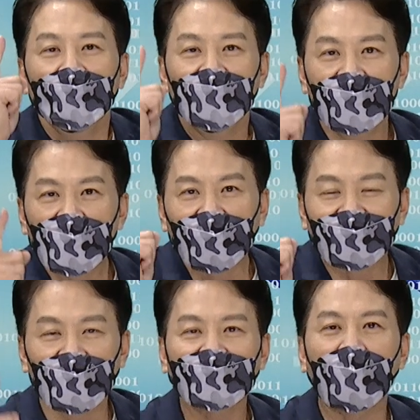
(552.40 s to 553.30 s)
能够
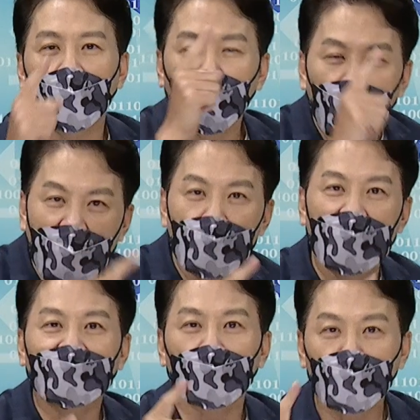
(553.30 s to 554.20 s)
得到会
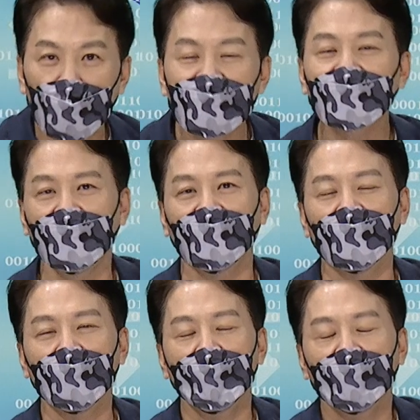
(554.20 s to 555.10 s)
员的尊敬，
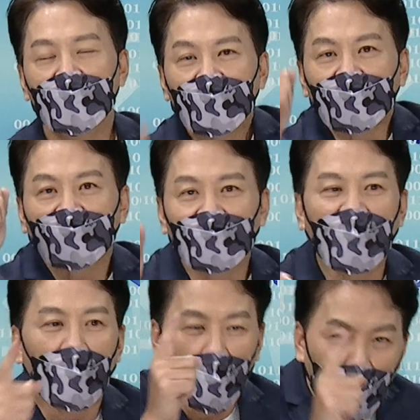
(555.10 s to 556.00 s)
能够得
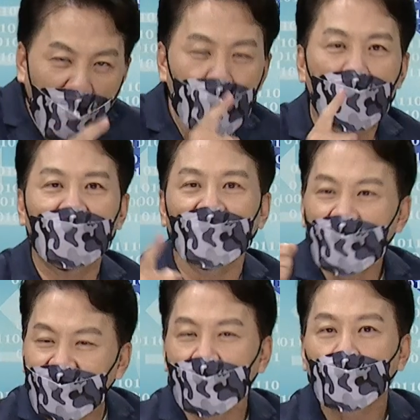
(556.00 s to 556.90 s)
到会员
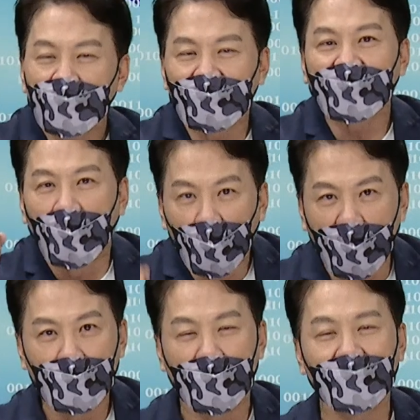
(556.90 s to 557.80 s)
一直介绍
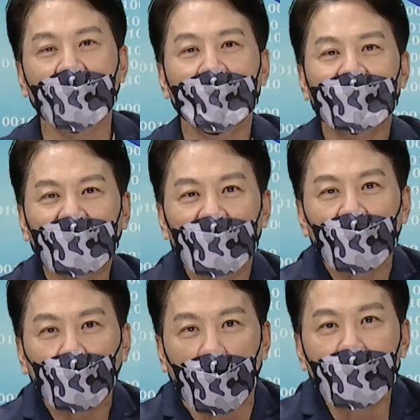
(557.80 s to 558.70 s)
会员，那是
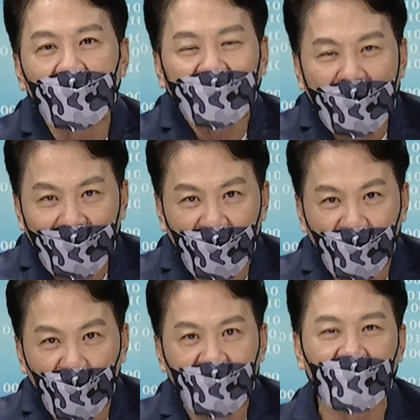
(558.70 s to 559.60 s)
多么大的
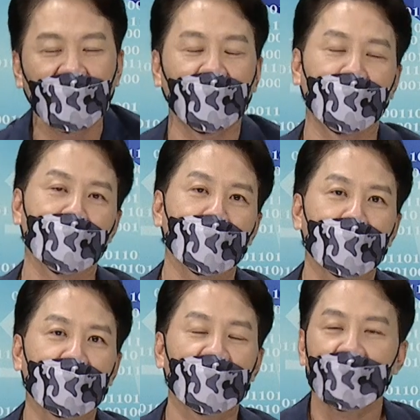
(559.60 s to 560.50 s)
福气！
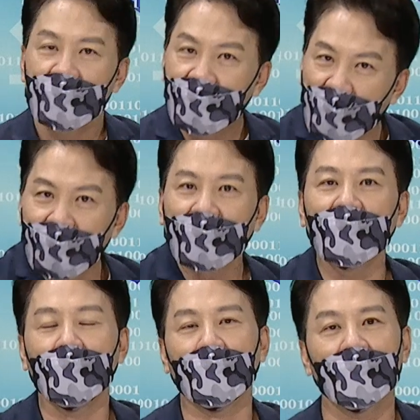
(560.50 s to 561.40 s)
谢
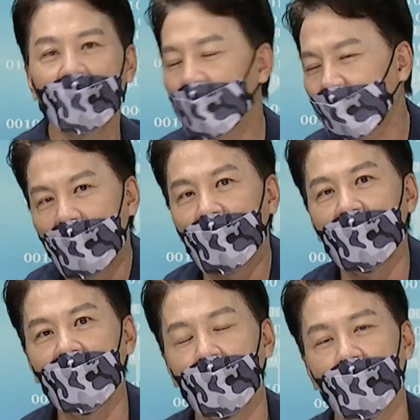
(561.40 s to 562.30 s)
谢你们，感
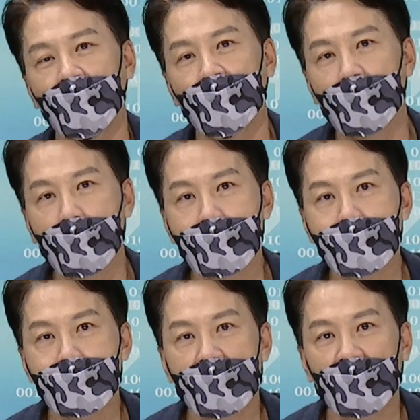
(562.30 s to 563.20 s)
恩你们。
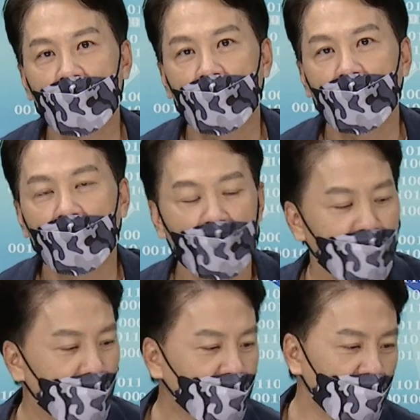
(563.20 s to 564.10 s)

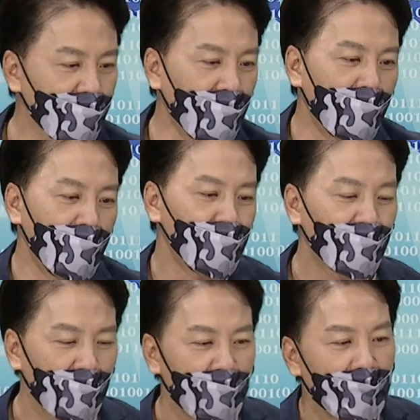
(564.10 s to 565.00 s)
各位投资朋友们，
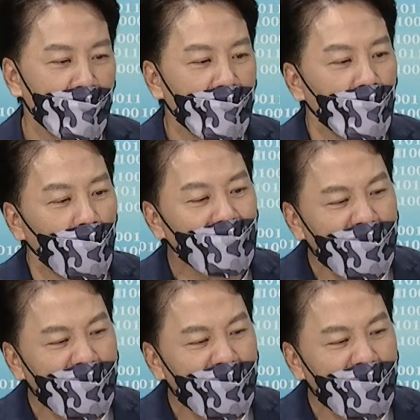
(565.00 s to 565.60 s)
我